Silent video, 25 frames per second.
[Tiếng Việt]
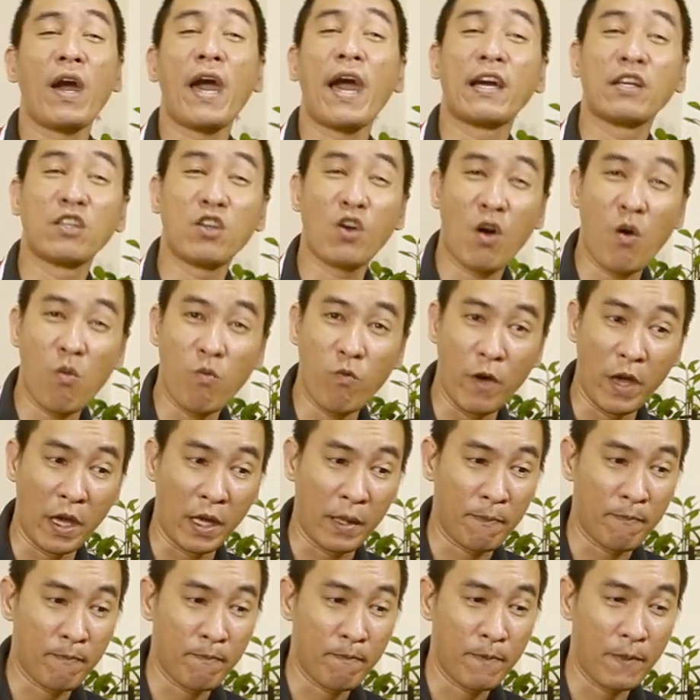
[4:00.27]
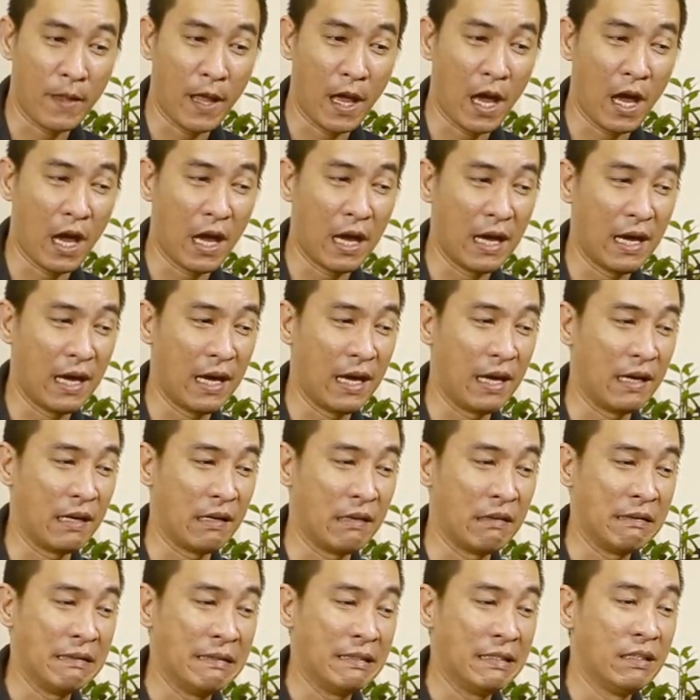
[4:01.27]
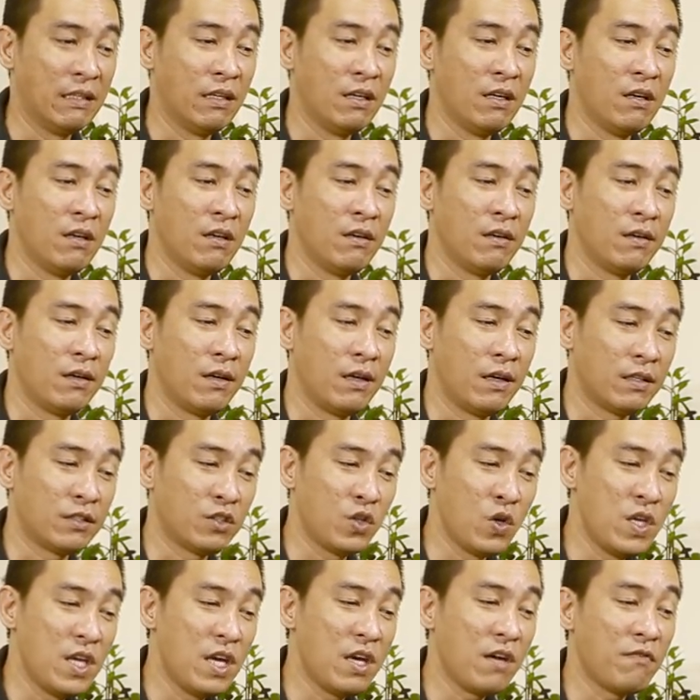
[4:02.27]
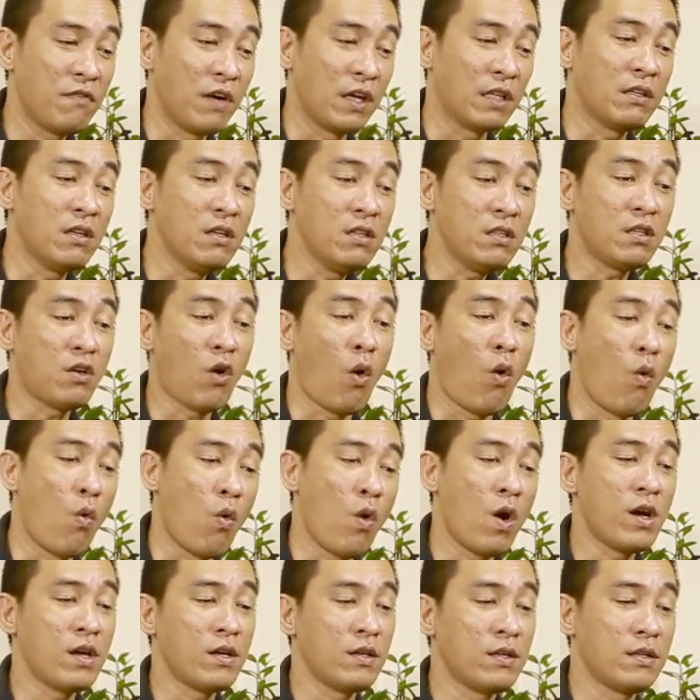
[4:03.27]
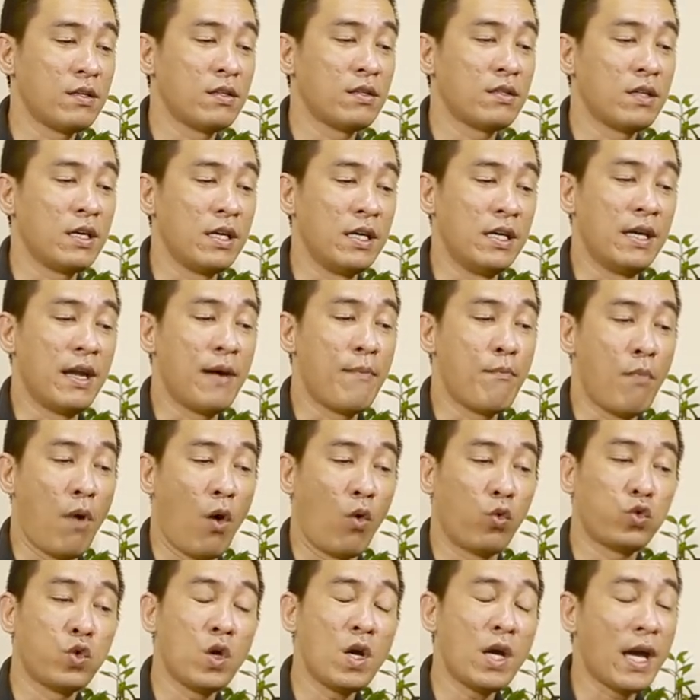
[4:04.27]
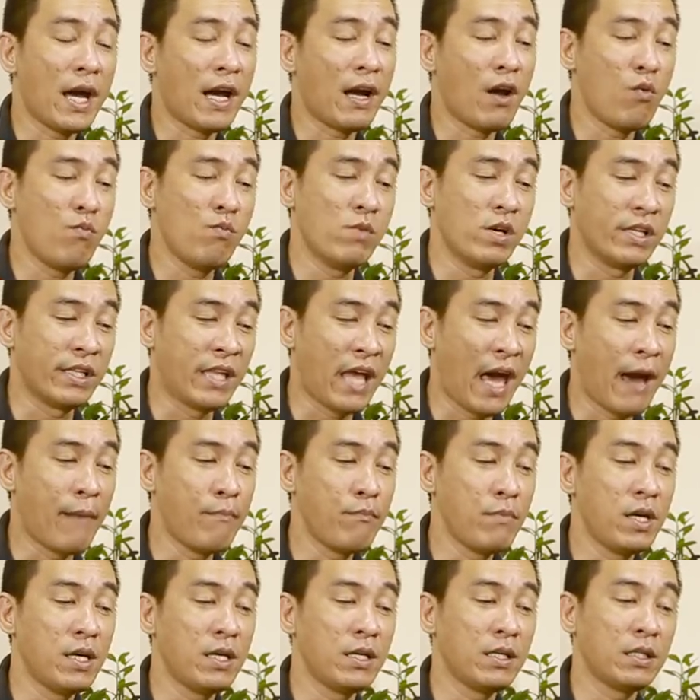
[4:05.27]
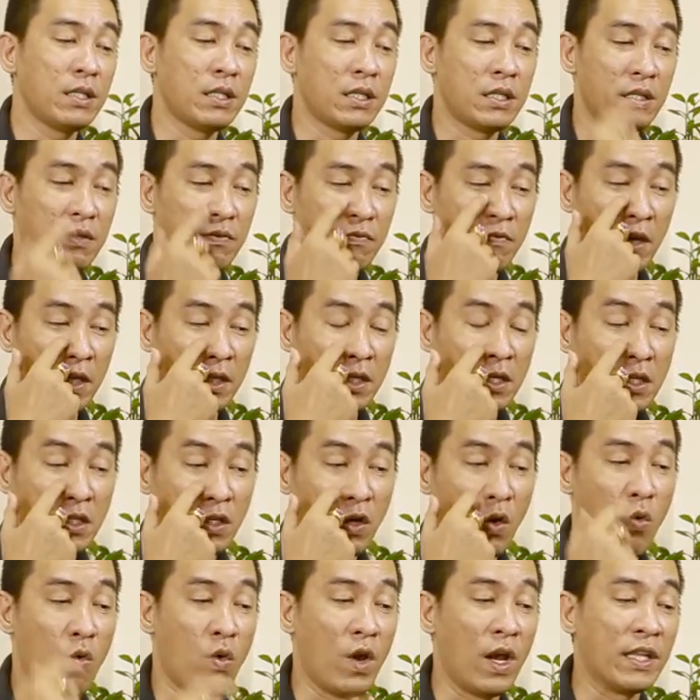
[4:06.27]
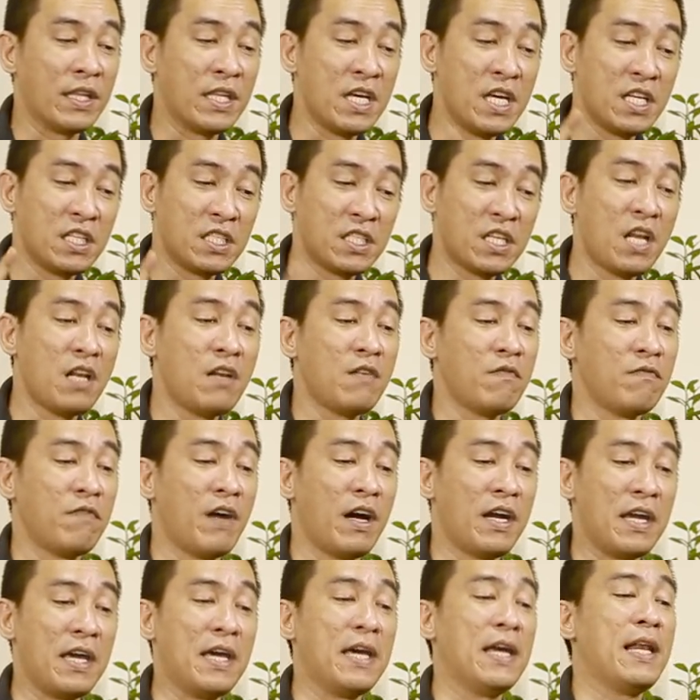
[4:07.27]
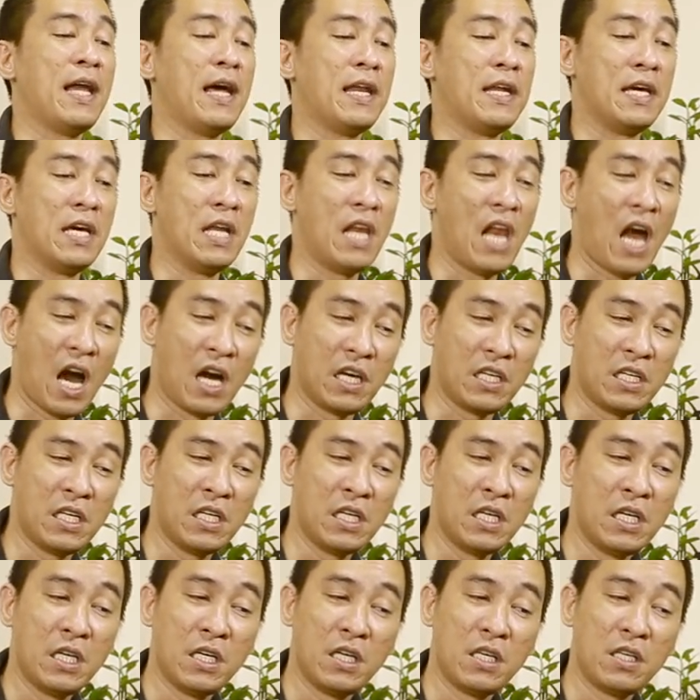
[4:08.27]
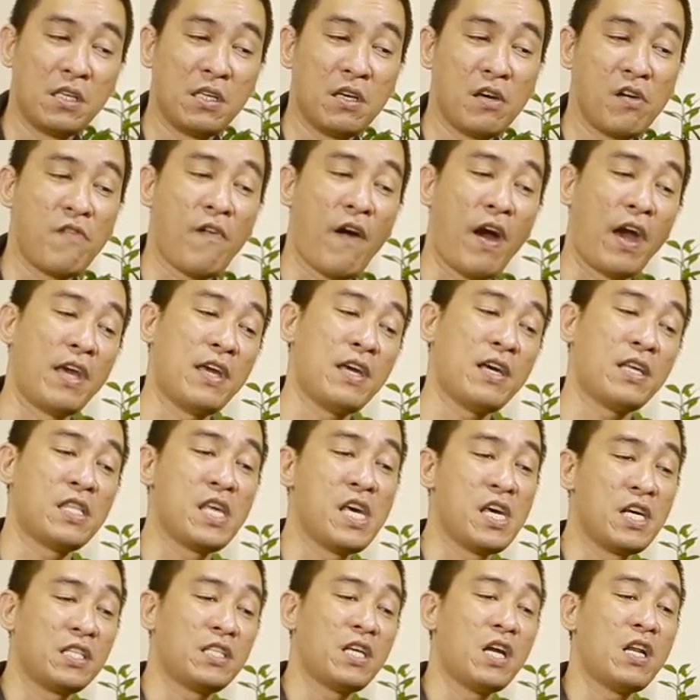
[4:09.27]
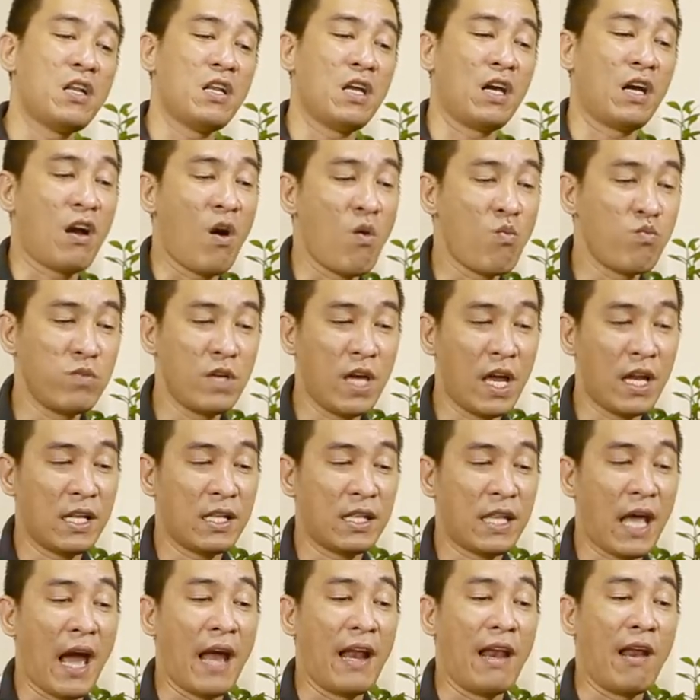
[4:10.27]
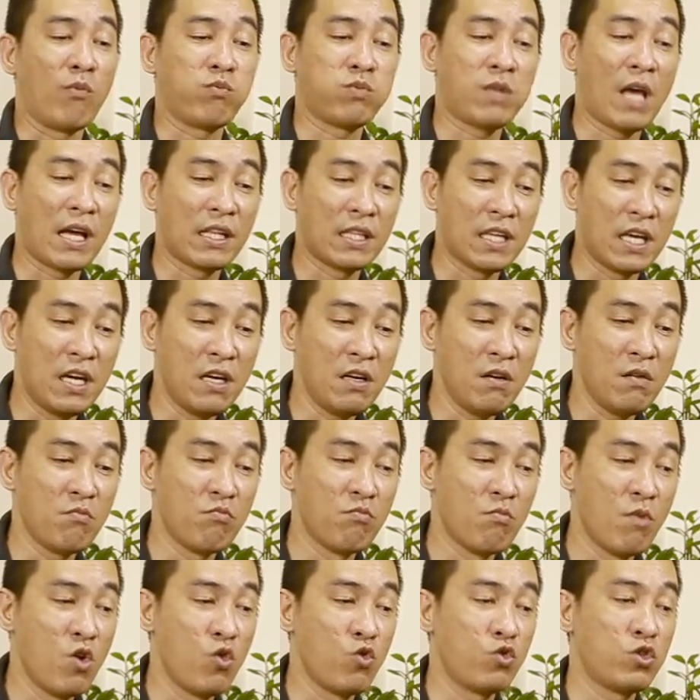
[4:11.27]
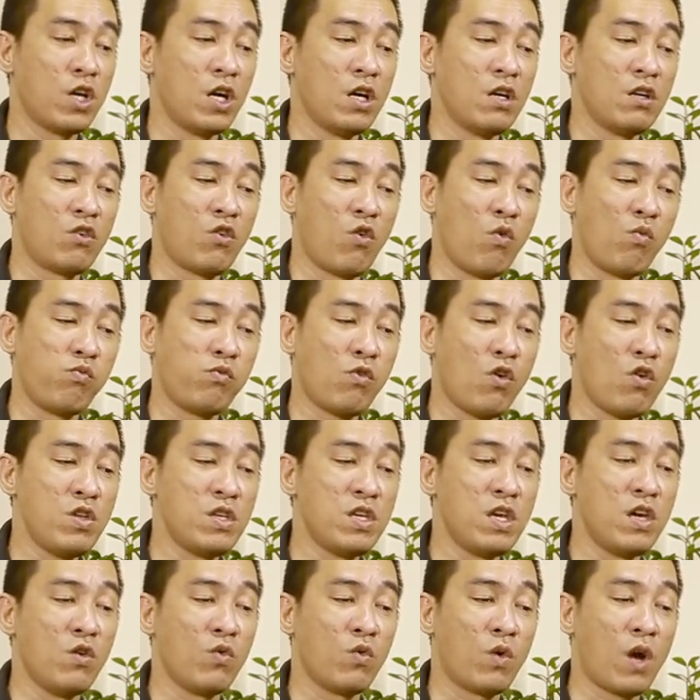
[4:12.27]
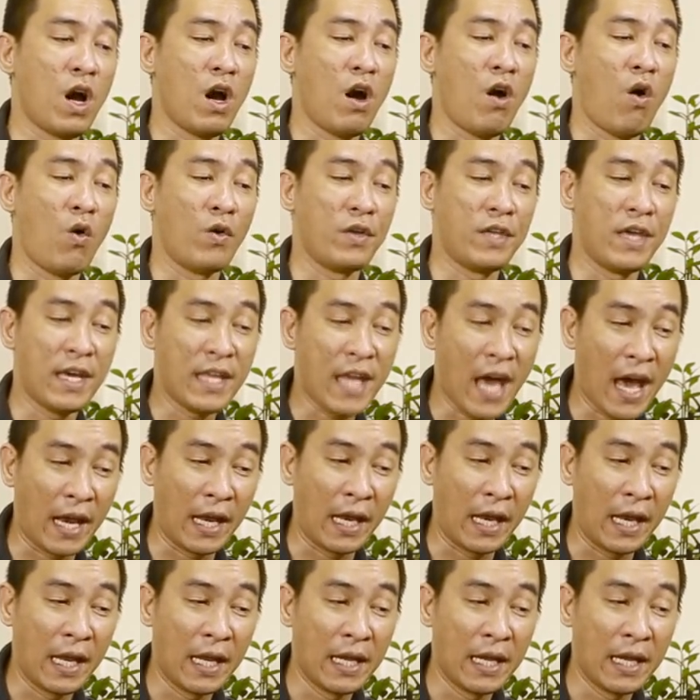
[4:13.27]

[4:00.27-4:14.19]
khăn cho công việc à, à tuy nhiên về tứ trụ á, thì năm mậu tuất 2018 á, về tứ trụ là thiên sinh và địa là địa lợi như vậy thiên sinh thì công danh tài lộc thăng tiến mưu sự cũng có nhiều cơ hội dễ thành